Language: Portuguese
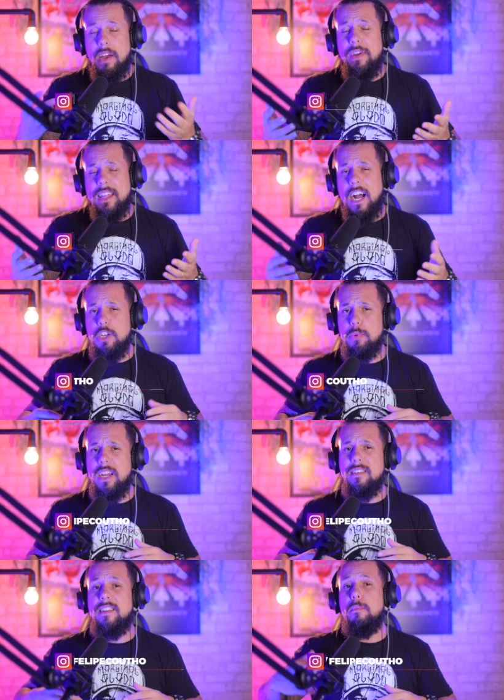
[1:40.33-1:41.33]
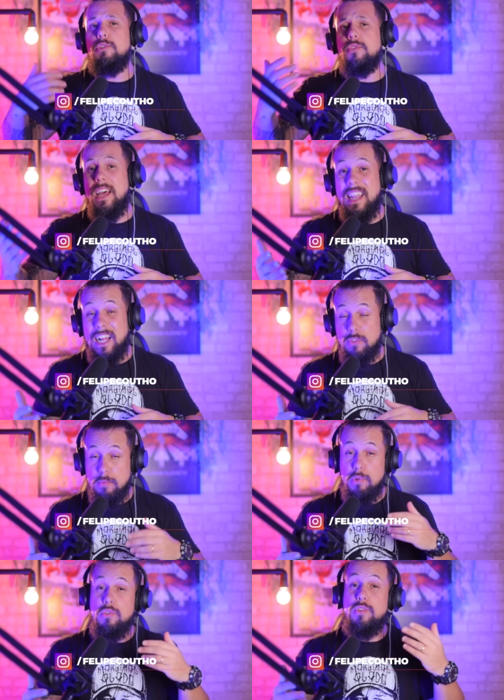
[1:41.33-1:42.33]
que é verdade porque existem muitos relatos
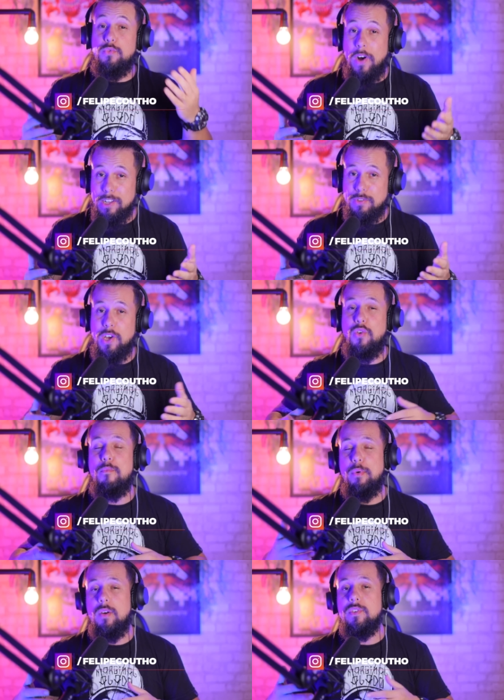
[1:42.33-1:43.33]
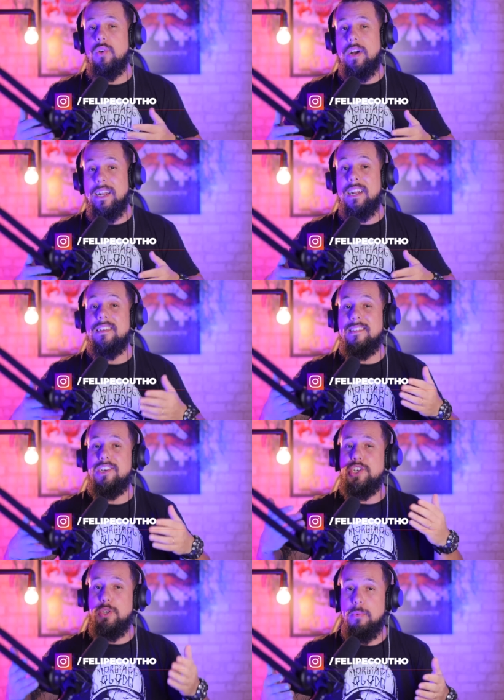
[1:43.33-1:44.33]
e muitos fatos que comprovam que o cara era
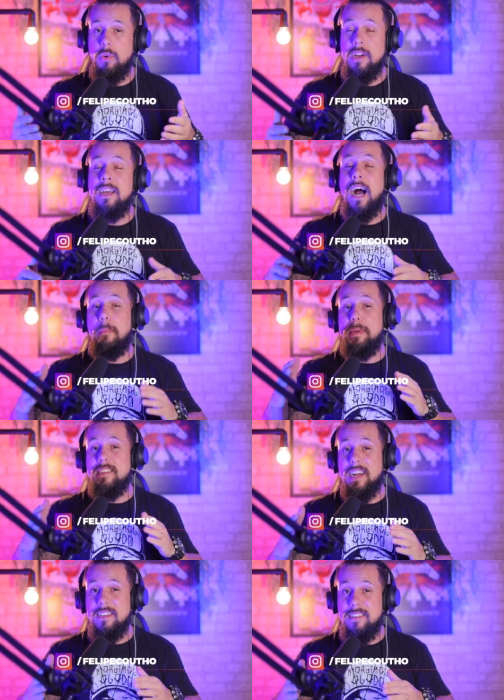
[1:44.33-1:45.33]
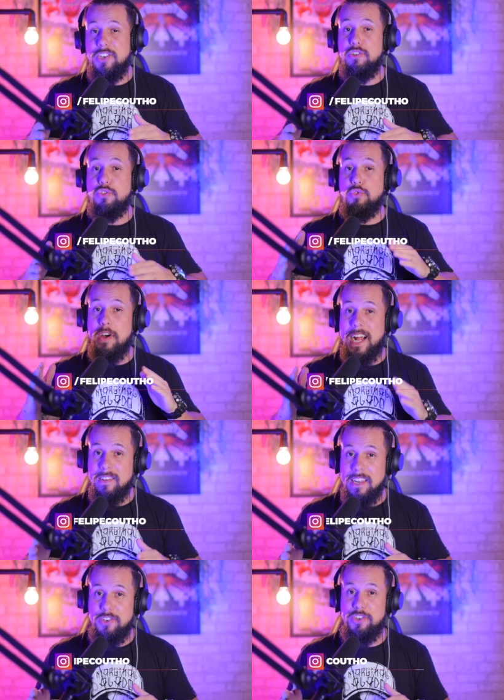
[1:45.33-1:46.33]
assim gente boa, apesar desse jeito estourado que ele